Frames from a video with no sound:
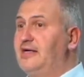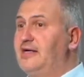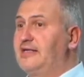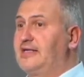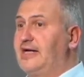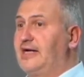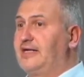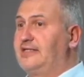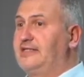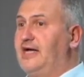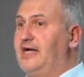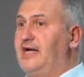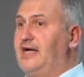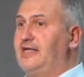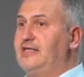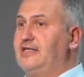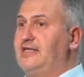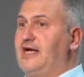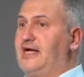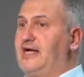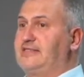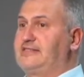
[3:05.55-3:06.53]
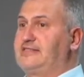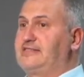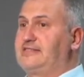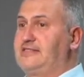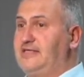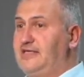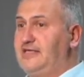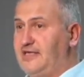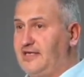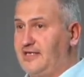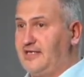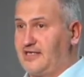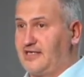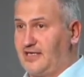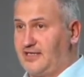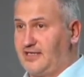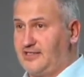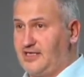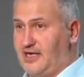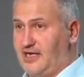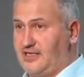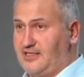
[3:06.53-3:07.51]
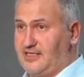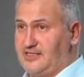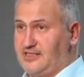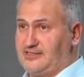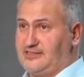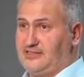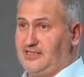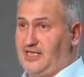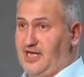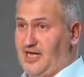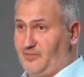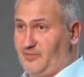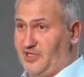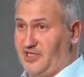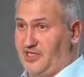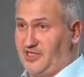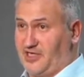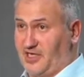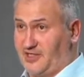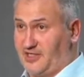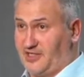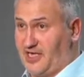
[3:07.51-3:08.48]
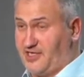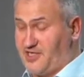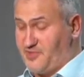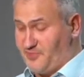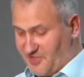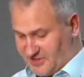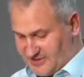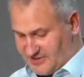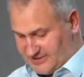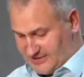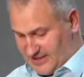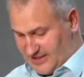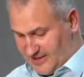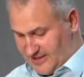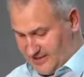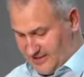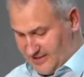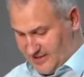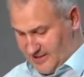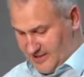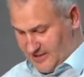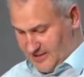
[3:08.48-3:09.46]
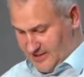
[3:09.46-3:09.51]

когда они остыли, когда они ослабли, когда они перестали